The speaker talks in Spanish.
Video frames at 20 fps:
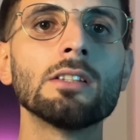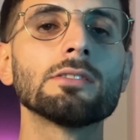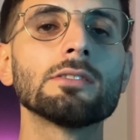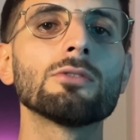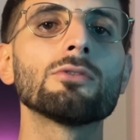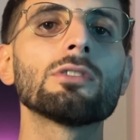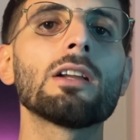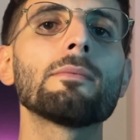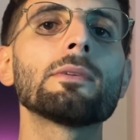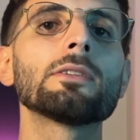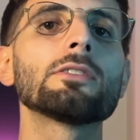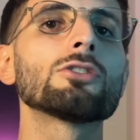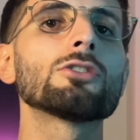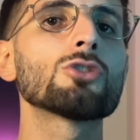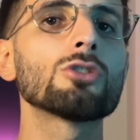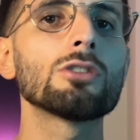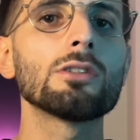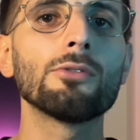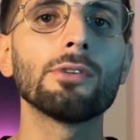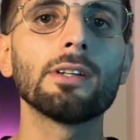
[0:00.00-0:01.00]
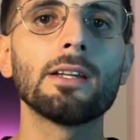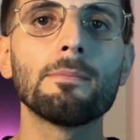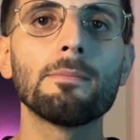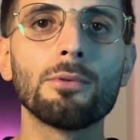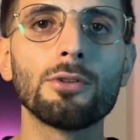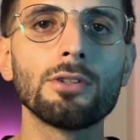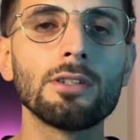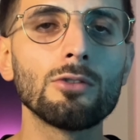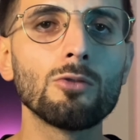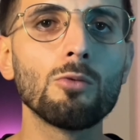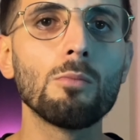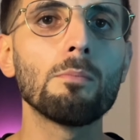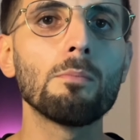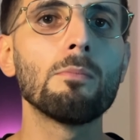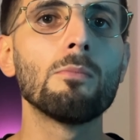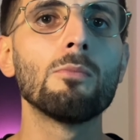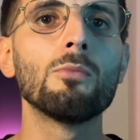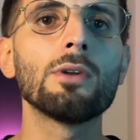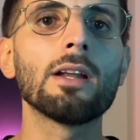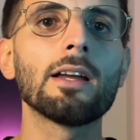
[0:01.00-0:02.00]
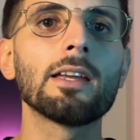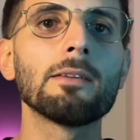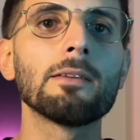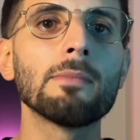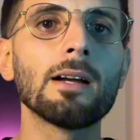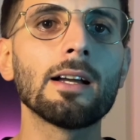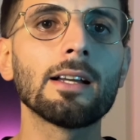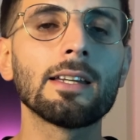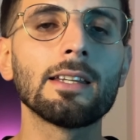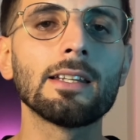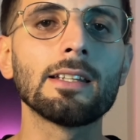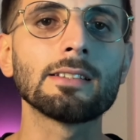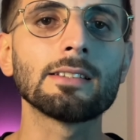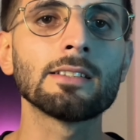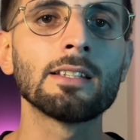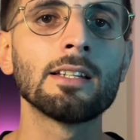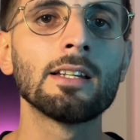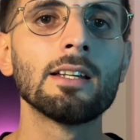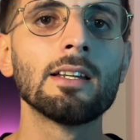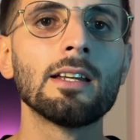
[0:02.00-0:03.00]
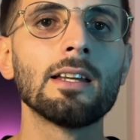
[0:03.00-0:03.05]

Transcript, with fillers: Seguramente yo le voy a ir poniendo unas imágenes